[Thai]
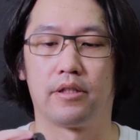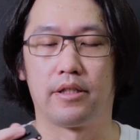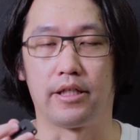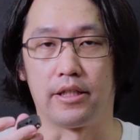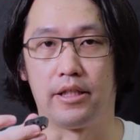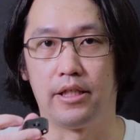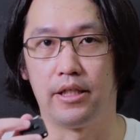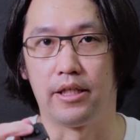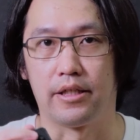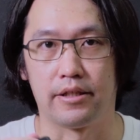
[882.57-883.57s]
สิ่งที่
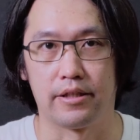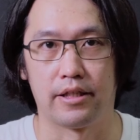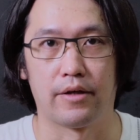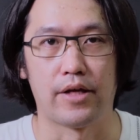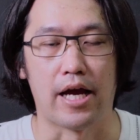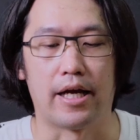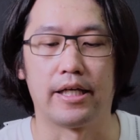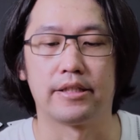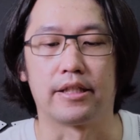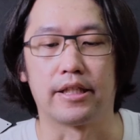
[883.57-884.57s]
เราอยากให้
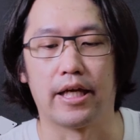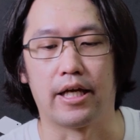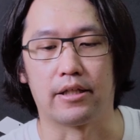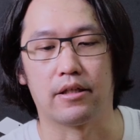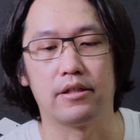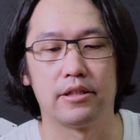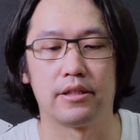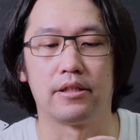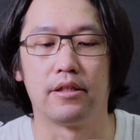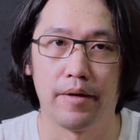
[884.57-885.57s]
สังเกตก็คือ
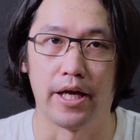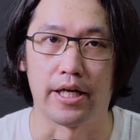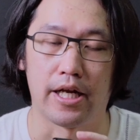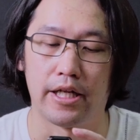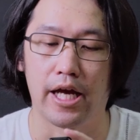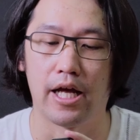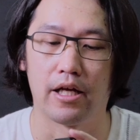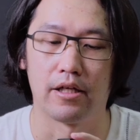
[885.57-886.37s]
เพจอันเนี้ย